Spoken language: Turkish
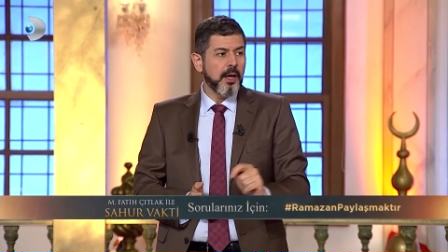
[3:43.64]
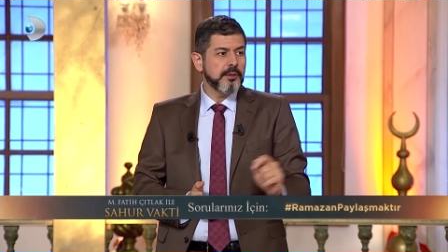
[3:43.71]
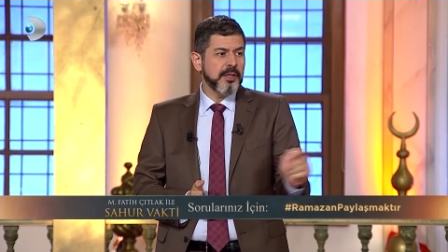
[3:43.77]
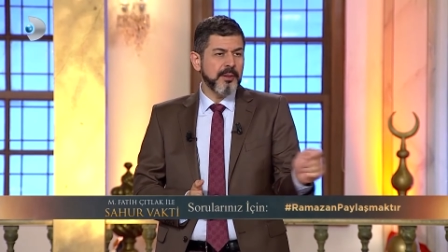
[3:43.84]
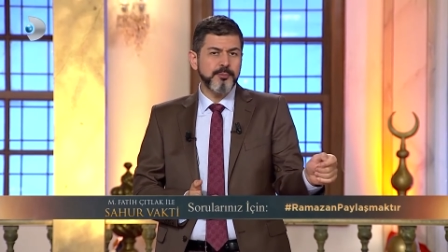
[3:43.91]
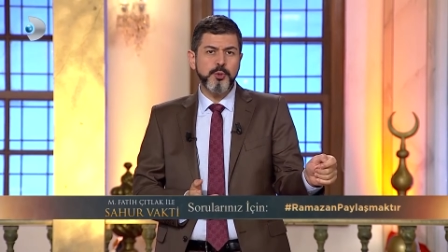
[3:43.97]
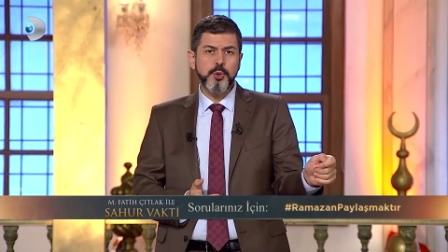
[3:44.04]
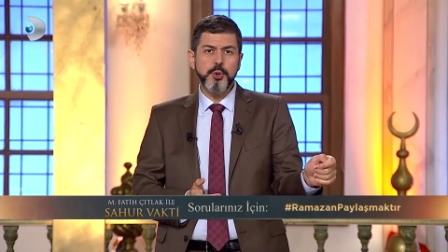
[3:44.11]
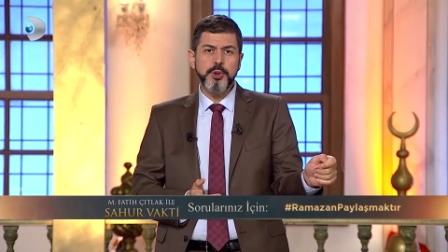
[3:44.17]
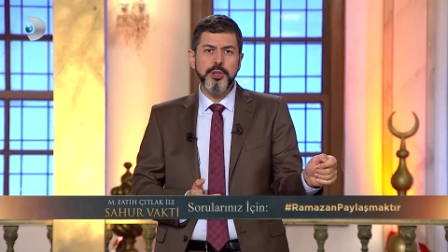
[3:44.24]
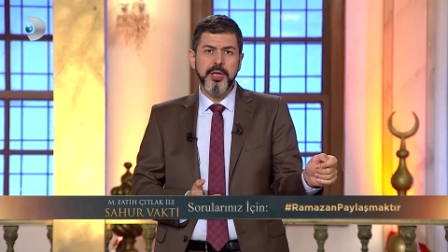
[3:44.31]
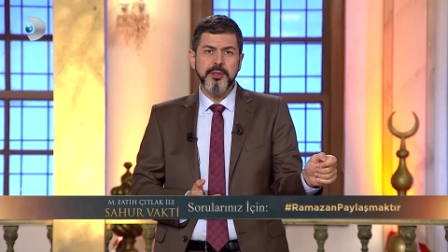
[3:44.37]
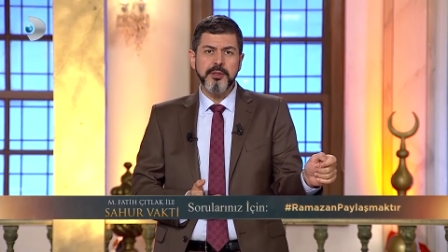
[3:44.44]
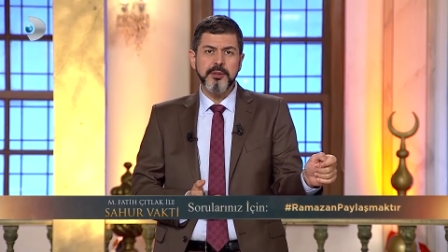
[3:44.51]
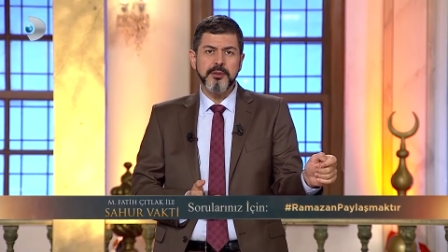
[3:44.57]
Adam
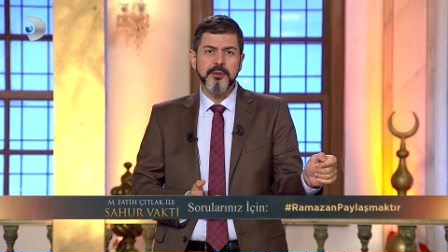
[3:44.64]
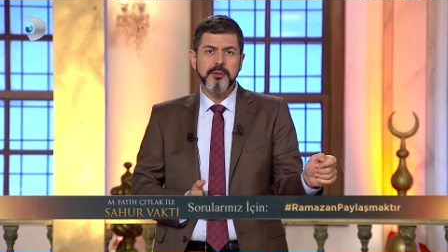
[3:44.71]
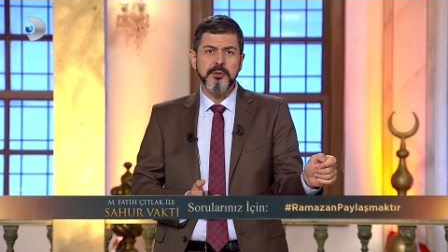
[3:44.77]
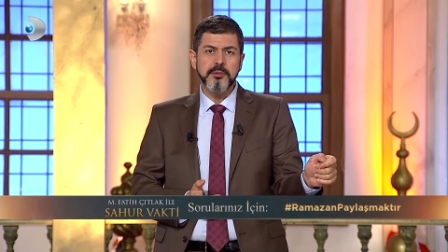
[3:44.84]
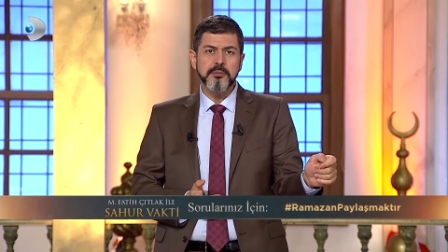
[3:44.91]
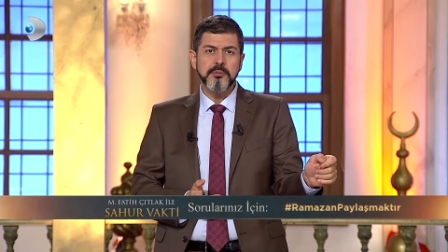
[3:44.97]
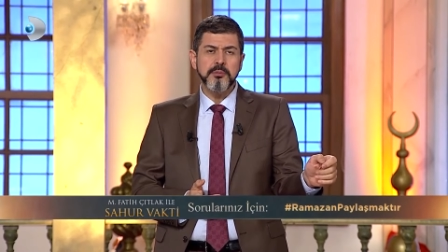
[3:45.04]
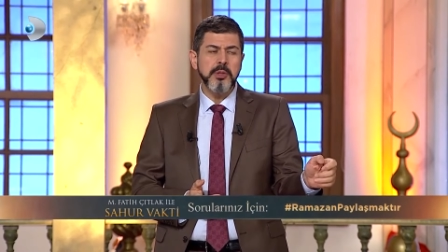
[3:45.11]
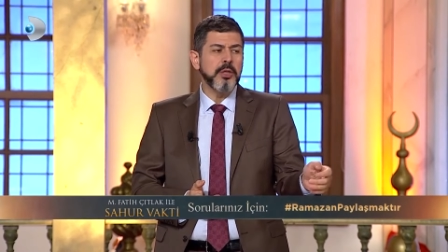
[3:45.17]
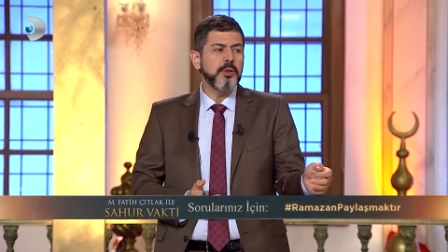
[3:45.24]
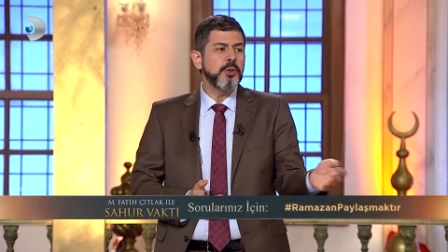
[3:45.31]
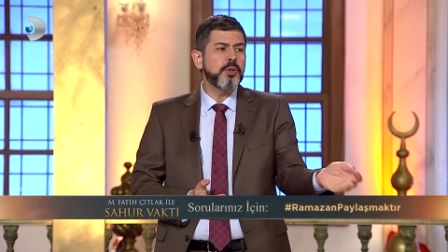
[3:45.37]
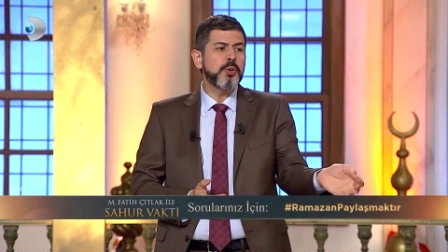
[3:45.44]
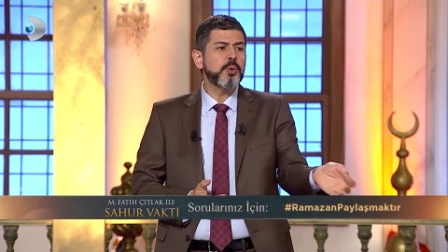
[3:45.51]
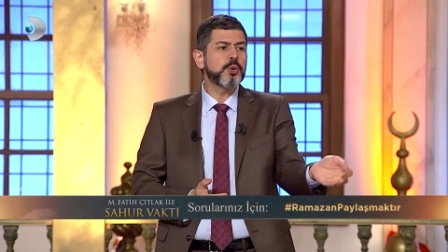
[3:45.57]
tüccar.
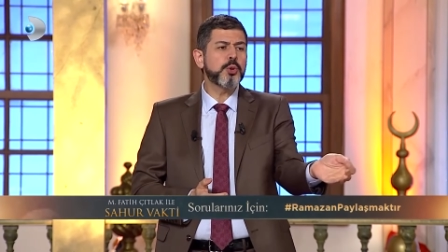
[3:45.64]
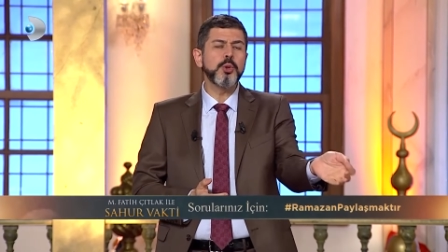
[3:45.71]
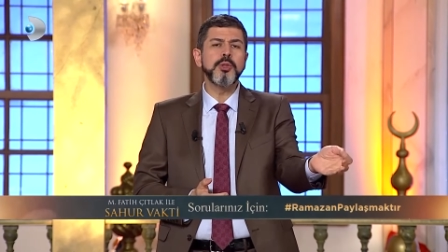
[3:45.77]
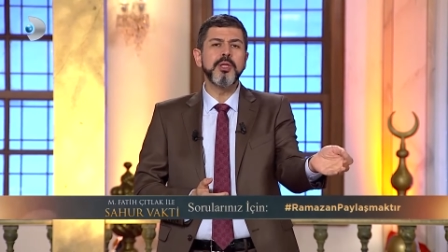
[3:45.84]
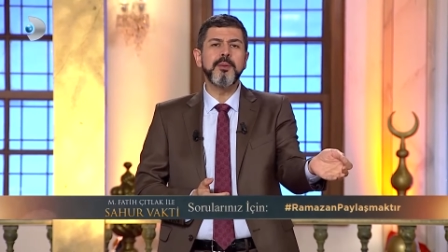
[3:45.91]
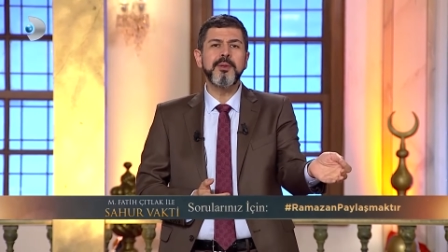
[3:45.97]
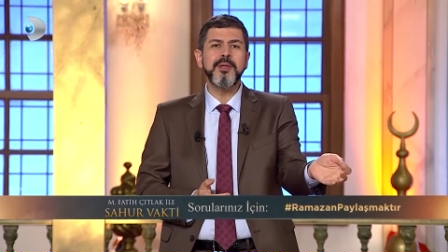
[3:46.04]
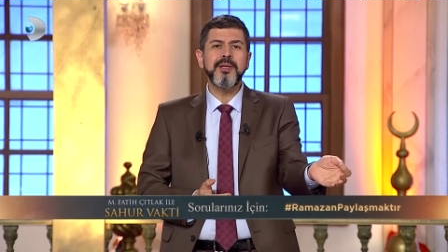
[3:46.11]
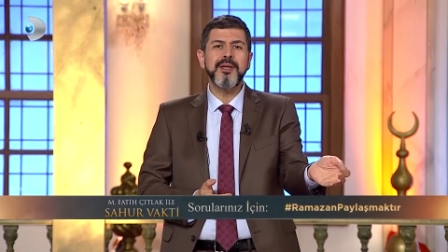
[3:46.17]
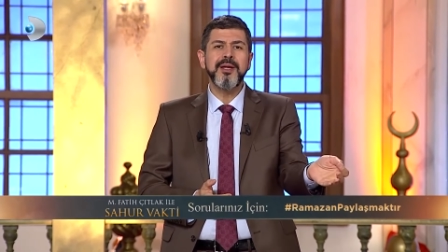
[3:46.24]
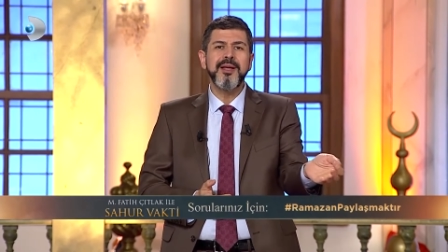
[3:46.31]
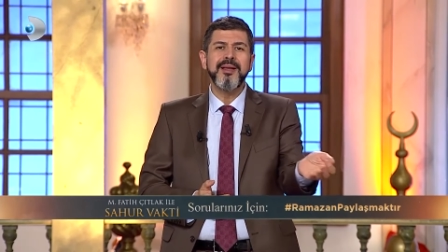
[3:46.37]
Yani iki üç günde bir